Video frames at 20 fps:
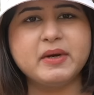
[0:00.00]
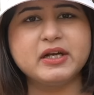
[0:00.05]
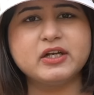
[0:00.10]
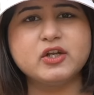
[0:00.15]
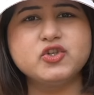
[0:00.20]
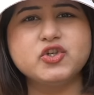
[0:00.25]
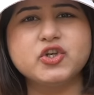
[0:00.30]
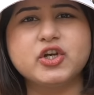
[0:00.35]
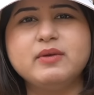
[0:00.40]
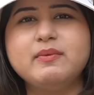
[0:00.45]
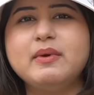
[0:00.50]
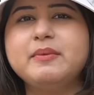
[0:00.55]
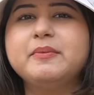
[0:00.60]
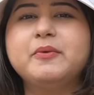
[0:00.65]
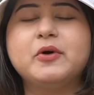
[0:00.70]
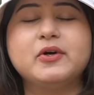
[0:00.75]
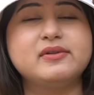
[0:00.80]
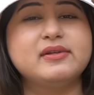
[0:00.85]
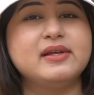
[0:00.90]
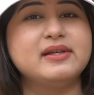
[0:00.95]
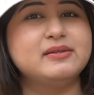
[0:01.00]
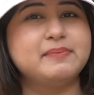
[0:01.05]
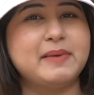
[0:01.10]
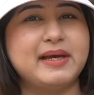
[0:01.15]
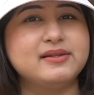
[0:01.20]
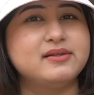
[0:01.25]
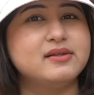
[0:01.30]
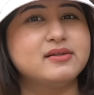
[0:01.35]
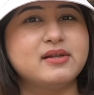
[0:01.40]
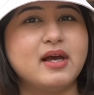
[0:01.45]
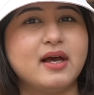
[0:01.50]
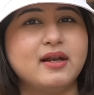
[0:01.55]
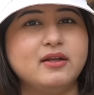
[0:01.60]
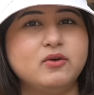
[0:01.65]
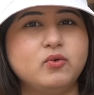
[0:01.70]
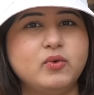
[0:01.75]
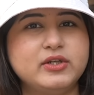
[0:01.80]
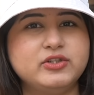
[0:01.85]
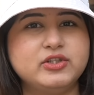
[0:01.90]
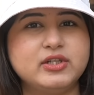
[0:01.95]
बटर चिकन में भी बहुत सारे स्पाइसेस डाले
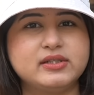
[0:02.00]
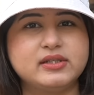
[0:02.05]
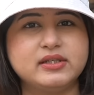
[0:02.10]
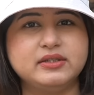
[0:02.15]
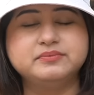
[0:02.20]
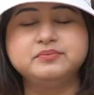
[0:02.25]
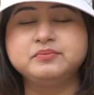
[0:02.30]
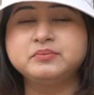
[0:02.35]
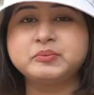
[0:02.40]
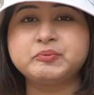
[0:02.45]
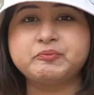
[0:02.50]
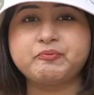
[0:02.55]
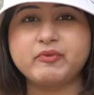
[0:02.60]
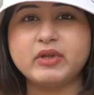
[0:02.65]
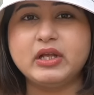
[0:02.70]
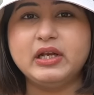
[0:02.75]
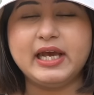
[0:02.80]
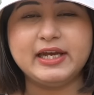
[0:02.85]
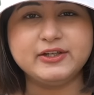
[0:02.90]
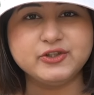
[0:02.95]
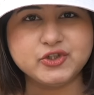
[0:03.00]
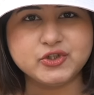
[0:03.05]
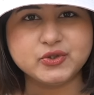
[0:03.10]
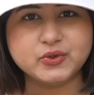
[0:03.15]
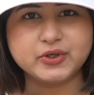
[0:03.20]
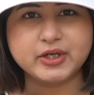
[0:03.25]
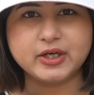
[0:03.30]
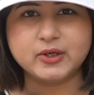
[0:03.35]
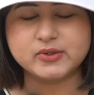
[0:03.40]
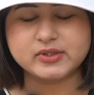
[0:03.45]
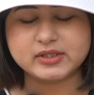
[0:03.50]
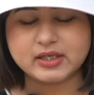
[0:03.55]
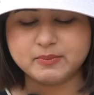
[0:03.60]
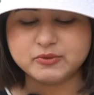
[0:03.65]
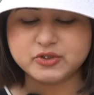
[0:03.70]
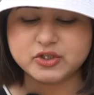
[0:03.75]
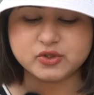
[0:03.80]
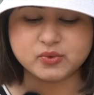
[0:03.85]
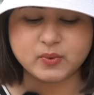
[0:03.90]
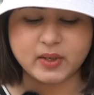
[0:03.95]
हुए हैं जैसे इलायची हो गया उसका
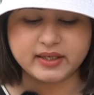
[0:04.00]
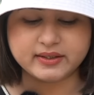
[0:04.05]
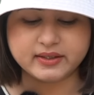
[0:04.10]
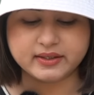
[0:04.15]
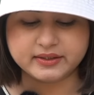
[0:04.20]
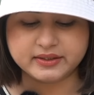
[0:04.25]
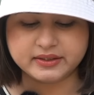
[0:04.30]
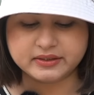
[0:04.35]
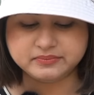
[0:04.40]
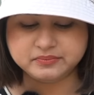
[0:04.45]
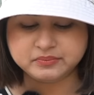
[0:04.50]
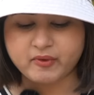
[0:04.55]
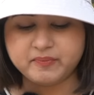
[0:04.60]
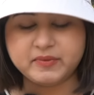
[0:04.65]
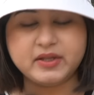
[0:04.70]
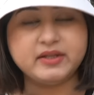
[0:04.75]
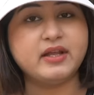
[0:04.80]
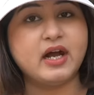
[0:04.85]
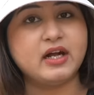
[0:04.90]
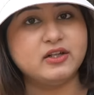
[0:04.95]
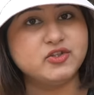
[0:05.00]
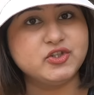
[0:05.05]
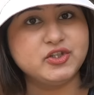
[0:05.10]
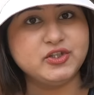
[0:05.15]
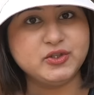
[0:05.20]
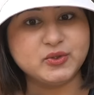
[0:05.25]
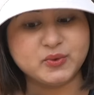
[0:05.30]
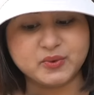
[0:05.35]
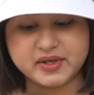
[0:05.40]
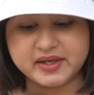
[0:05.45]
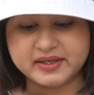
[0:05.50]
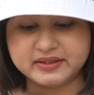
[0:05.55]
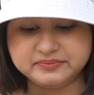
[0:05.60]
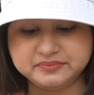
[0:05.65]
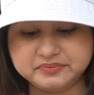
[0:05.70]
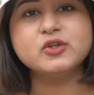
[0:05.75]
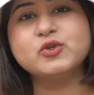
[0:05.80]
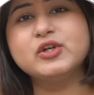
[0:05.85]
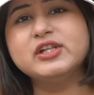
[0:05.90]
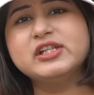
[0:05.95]
मुझे स्वाद आ रहा है दिन दालचीनी हो गया
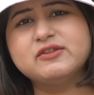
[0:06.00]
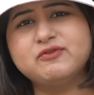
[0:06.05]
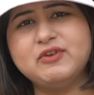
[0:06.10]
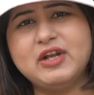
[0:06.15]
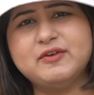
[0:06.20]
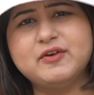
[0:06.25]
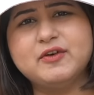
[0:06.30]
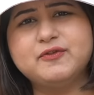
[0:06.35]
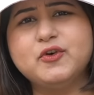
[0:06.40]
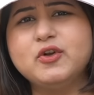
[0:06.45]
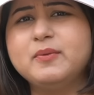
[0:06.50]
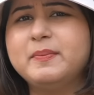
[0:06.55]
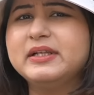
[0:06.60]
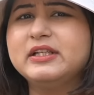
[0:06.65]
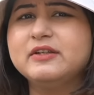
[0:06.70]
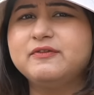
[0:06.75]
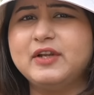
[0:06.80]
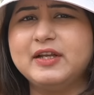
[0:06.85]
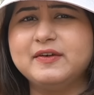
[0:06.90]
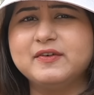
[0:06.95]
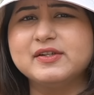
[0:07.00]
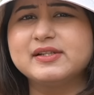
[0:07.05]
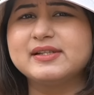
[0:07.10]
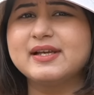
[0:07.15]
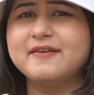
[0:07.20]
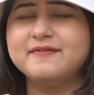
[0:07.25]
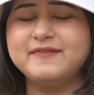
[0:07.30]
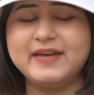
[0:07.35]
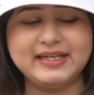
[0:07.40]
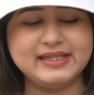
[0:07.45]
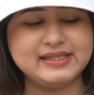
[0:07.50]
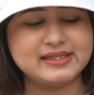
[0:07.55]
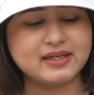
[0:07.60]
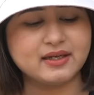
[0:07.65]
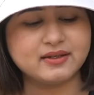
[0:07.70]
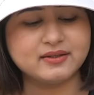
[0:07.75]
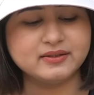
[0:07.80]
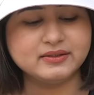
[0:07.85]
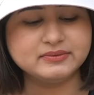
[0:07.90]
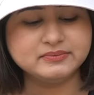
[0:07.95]
सो इट्स फ्लेवरफुल बट द फ्लेवर्स आर वेरी
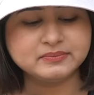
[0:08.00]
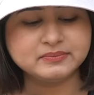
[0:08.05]
सटल